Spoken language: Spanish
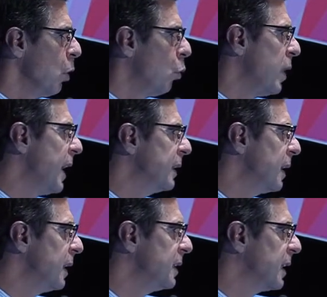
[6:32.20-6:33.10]
una agenda
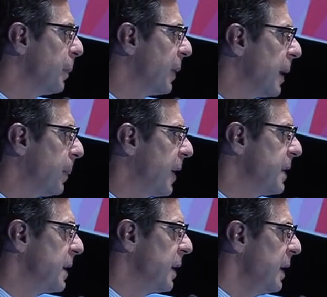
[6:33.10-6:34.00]
digital para
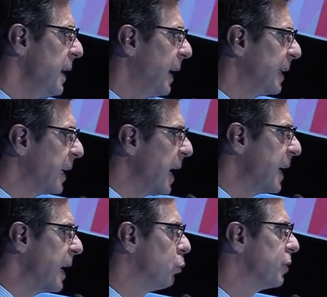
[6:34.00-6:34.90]
España que trae
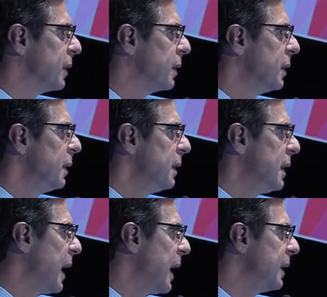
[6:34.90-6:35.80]
causa
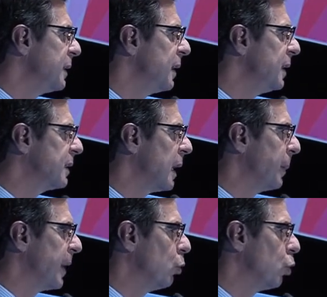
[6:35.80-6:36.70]
de la agenda digital
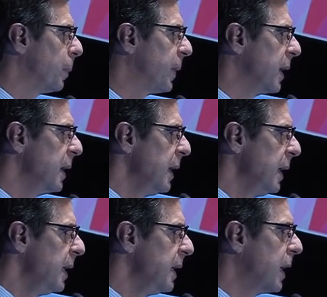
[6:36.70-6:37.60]
para Europa
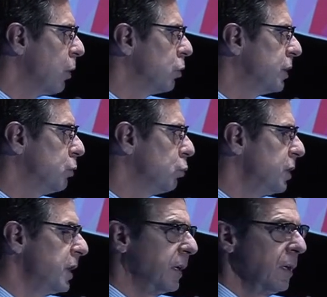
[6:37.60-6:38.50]
y que
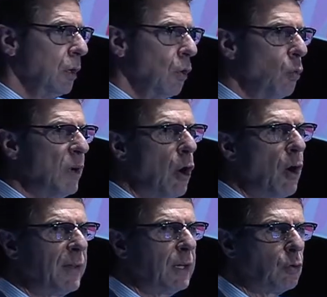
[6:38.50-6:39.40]
constituye una
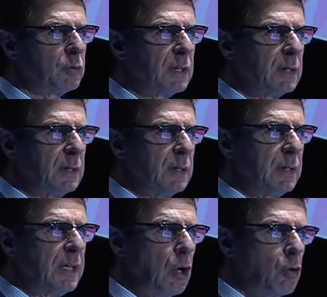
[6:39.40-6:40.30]
hoja de ruta
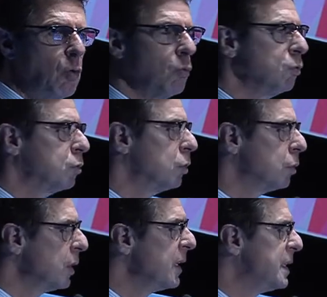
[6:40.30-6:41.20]
del
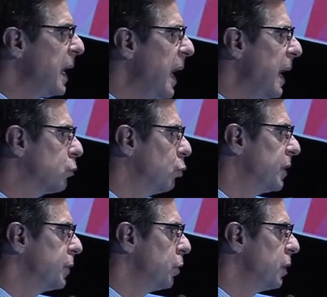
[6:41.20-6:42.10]
conjunto de las
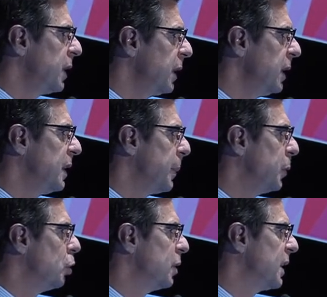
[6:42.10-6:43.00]
actuaciones y de
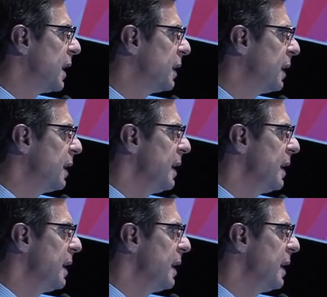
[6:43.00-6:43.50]
prioridades